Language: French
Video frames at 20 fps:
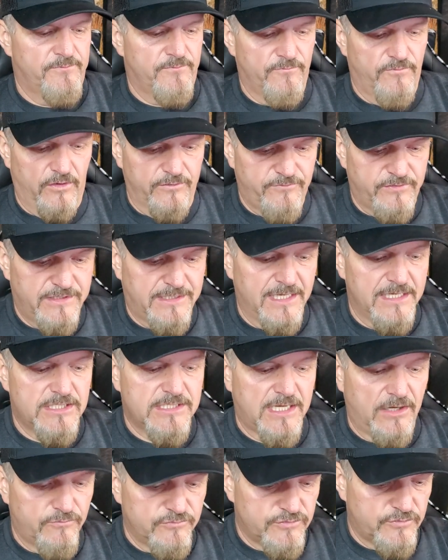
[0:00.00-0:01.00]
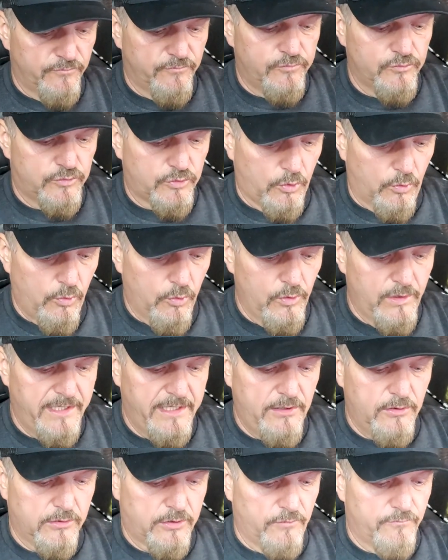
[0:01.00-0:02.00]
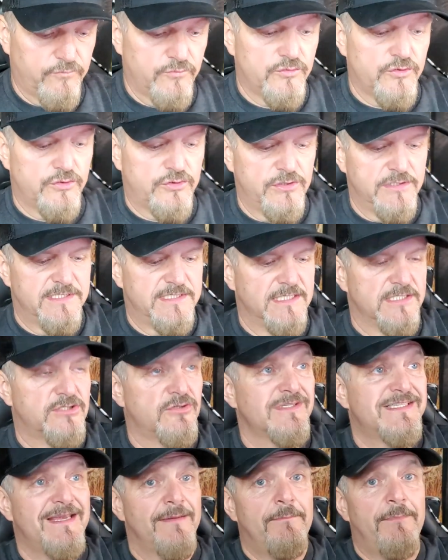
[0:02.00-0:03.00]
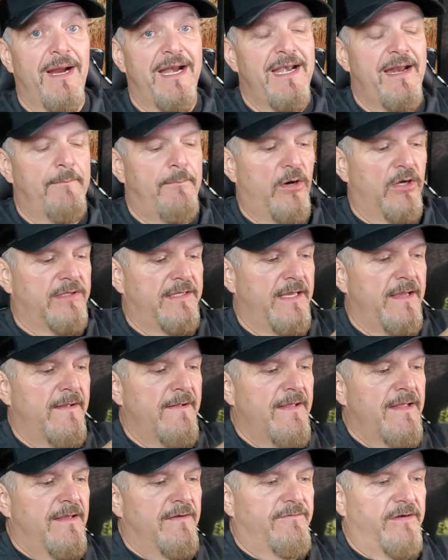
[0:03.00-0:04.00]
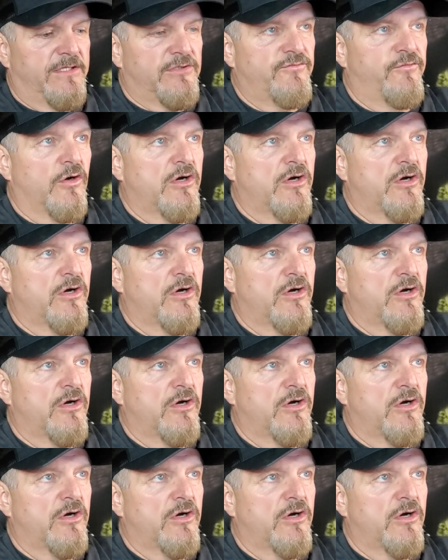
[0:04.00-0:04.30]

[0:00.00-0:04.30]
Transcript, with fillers: Votre vitesse, quand vous, vous trollez, là, que vous utilisez ça, c'est bien important. Fait que tu vas